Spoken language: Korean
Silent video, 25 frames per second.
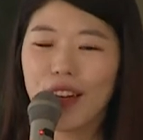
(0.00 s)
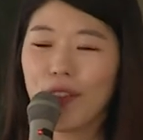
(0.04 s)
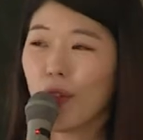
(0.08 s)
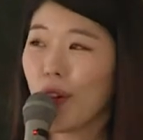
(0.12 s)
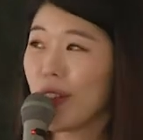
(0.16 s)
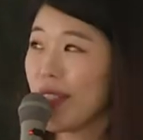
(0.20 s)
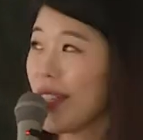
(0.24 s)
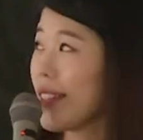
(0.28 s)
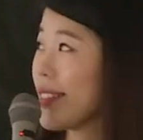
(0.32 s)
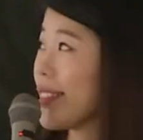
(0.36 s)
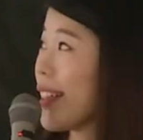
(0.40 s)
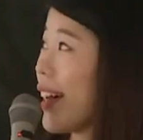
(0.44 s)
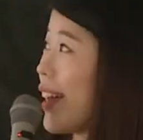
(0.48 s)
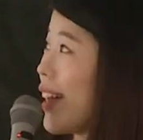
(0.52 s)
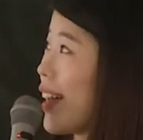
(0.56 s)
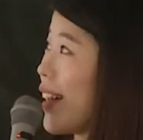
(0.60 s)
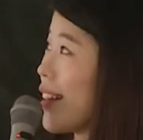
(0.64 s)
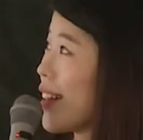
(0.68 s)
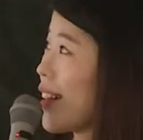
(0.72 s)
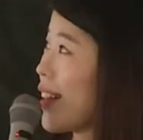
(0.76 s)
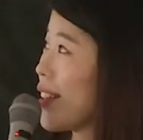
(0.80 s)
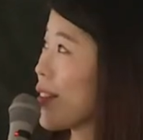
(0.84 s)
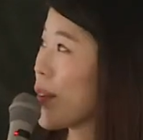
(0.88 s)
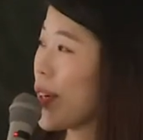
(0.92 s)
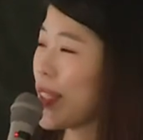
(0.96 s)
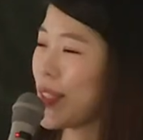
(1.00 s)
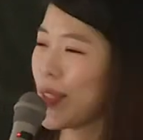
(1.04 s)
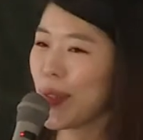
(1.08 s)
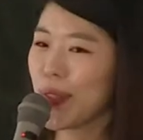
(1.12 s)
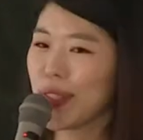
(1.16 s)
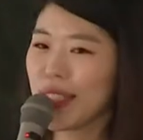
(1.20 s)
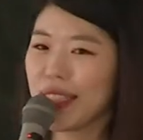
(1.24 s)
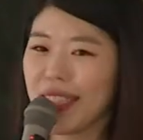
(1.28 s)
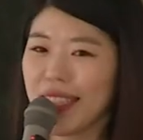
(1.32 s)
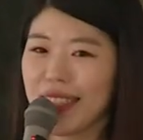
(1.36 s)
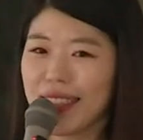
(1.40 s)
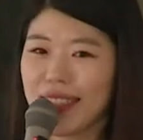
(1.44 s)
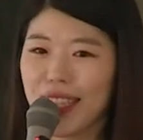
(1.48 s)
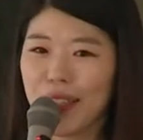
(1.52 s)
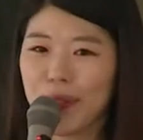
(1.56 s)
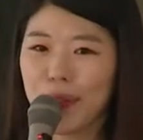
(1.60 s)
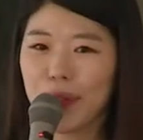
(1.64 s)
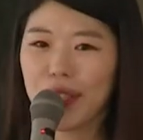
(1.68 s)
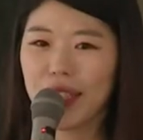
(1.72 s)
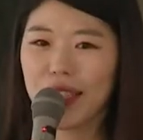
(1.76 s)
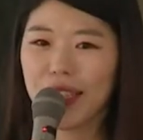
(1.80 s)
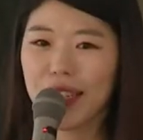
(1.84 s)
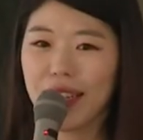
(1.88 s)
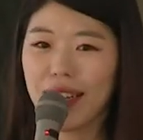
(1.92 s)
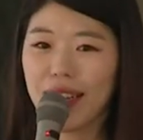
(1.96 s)
워낙 다양한 과정들이 있다
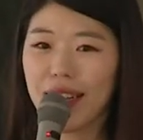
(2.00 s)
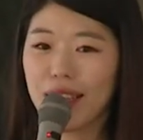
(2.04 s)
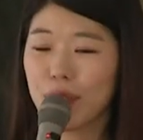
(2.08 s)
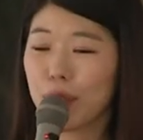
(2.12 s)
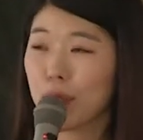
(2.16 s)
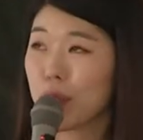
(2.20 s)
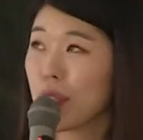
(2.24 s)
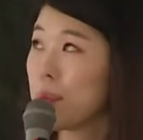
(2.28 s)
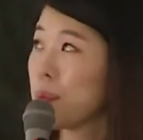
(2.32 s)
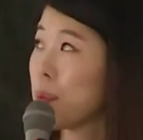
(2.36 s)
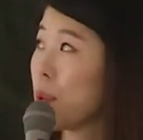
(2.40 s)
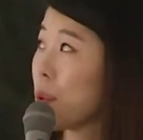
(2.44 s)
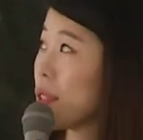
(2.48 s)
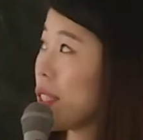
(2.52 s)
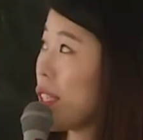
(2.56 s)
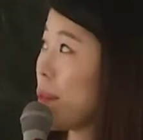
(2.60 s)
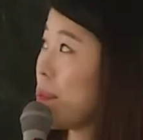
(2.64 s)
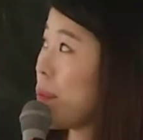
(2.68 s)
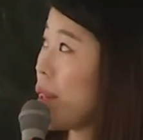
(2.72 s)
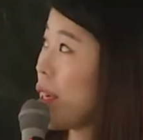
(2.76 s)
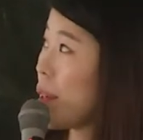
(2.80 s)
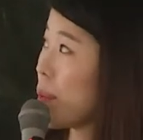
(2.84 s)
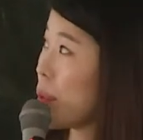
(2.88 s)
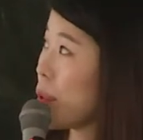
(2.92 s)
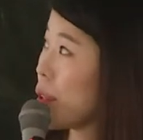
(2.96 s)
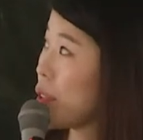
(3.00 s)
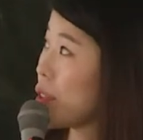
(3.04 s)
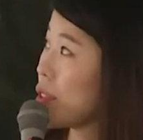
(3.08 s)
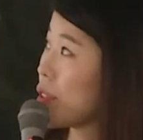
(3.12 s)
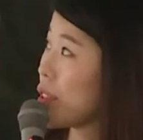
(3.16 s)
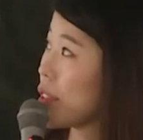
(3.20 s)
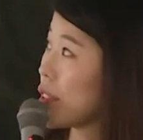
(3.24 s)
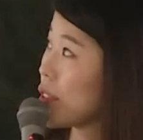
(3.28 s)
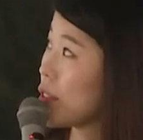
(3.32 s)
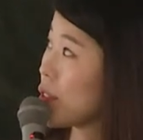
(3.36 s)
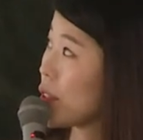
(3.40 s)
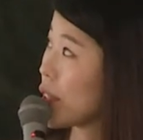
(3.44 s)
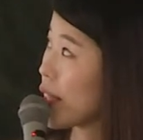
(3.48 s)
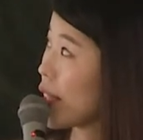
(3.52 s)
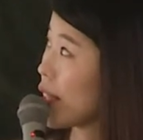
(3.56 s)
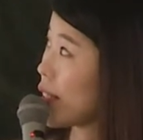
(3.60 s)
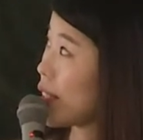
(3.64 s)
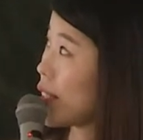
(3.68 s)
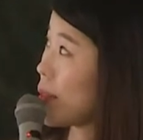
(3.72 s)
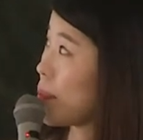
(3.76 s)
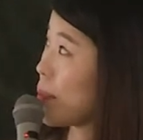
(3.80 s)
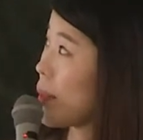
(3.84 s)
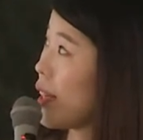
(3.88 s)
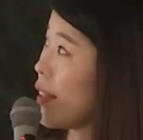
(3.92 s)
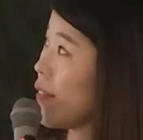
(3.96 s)
보니까 조금 복잡해 보일 수
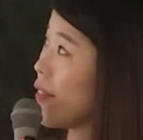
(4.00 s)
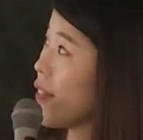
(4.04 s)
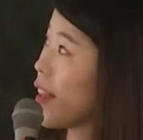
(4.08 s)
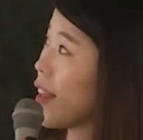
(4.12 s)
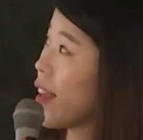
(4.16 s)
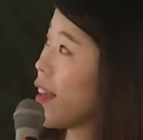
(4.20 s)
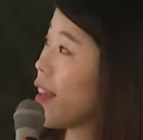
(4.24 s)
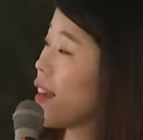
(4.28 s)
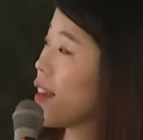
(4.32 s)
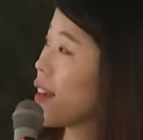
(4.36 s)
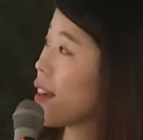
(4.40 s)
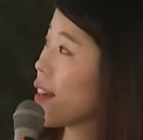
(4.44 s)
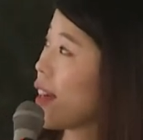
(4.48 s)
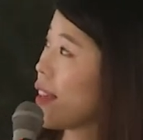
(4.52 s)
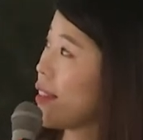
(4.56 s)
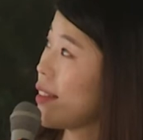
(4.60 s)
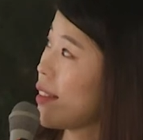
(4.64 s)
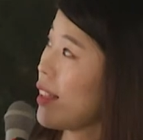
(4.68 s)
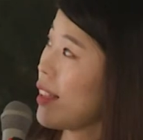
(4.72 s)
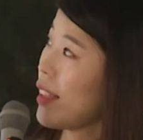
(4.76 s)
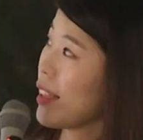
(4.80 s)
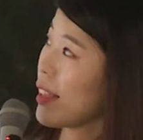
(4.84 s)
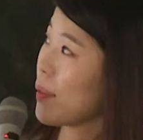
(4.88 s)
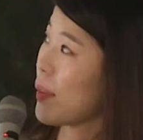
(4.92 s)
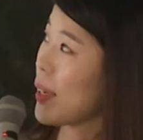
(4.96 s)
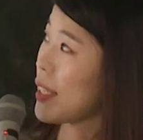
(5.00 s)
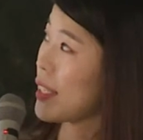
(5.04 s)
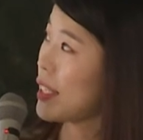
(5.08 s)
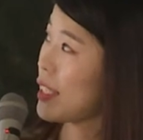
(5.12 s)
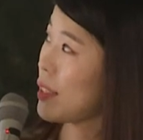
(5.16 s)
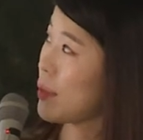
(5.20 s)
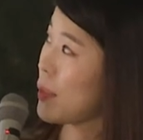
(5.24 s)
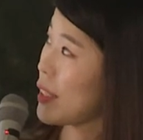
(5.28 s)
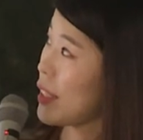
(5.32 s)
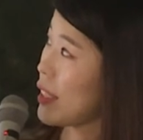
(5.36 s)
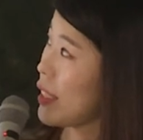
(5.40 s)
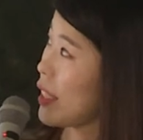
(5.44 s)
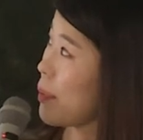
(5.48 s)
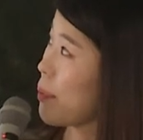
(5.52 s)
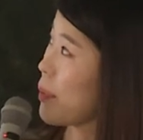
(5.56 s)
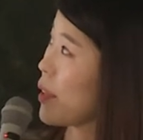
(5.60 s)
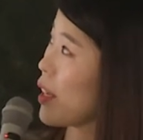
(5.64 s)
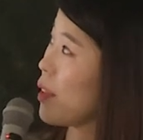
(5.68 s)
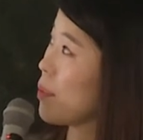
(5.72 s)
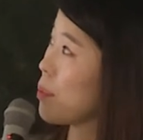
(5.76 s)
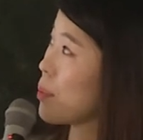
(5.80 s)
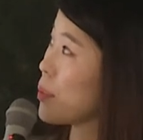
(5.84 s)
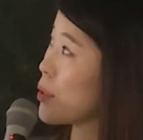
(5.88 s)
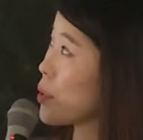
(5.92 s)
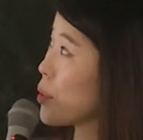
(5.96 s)
있겠지만 간단하게 말씀을
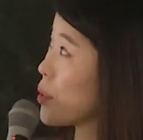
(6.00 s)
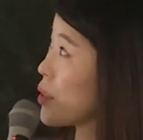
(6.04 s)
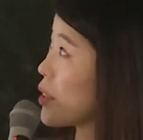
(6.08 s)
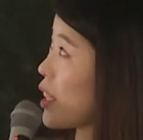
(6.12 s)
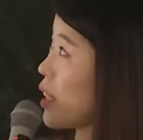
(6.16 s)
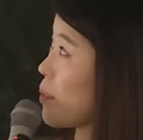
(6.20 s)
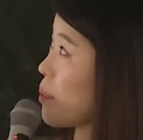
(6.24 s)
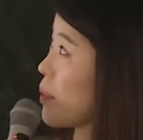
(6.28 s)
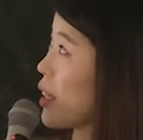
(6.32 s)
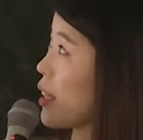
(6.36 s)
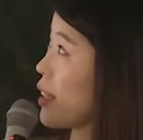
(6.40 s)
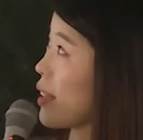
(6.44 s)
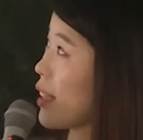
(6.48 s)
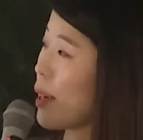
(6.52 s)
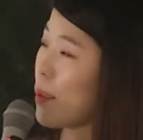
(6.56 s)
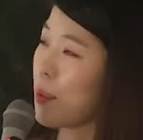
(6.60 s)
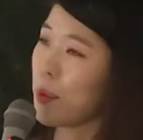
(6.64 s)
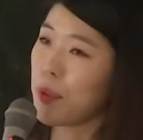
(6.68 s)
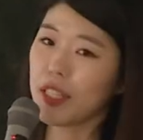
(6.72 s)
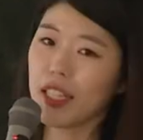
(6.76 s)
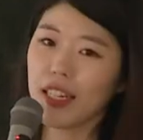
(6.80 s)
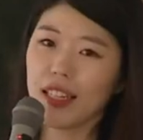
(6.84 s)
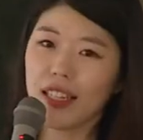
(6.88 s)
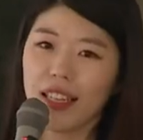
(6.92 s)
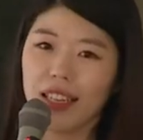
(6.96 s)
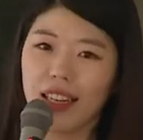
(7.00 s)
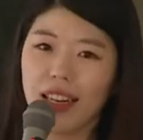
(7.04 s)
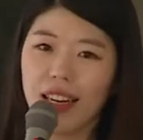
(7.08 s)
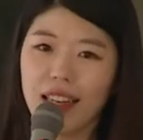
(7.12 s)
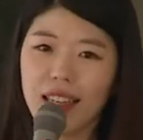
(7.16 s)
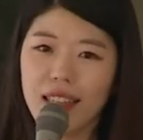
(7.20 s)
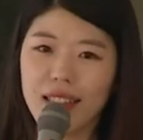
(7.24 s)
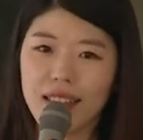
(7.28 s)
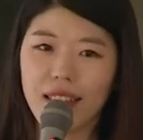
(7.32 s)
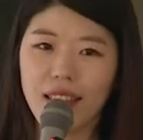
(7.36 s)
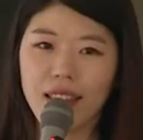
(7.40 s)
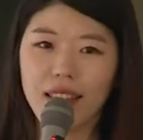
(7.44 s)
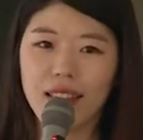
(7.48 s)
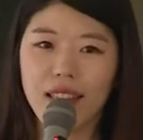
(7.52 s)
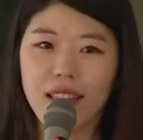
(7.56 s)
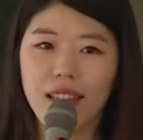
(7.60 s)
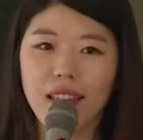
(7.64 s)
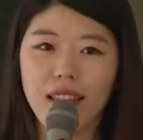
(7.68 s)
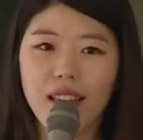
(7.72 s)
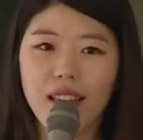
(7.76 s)
드리면 프로그래밍이나 모델링, 아키텍팅